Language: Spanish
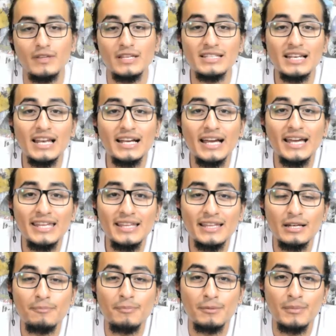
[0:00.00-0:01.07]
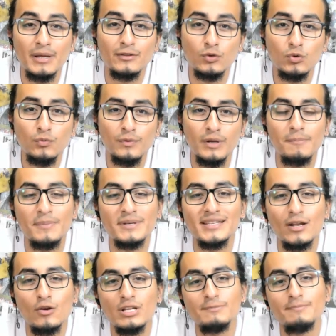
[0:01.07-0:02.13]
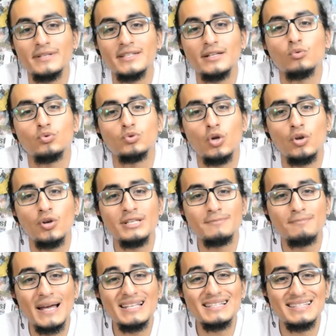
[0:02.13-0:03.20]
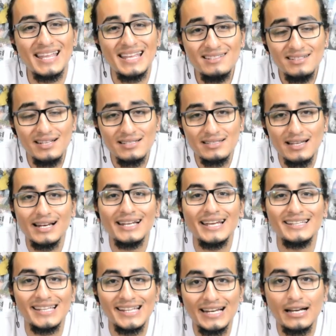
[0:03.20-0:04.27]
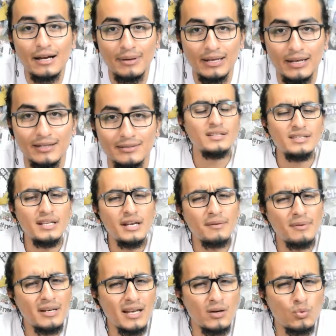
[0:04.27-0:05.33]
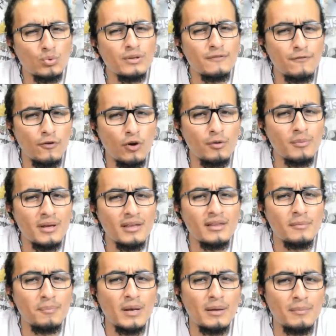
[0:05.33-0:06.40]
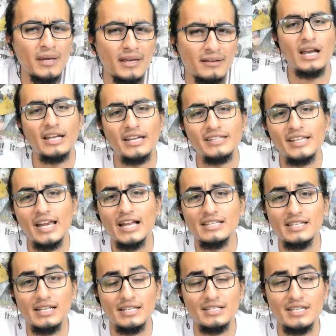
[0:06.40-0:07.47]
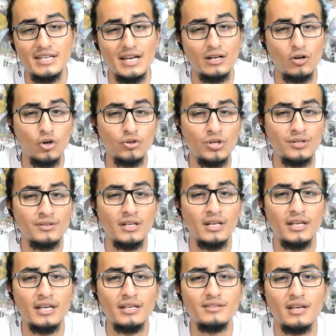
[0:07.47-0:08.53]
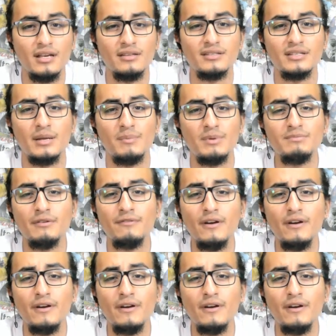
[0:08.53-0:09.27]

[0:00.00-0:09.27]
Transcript: Desde la caída del primer Druf empezaron las persecuciones más densas al general Gabela. Así revela un informe de Plan B. Al general se le hacía contrainteligencia y desde la misma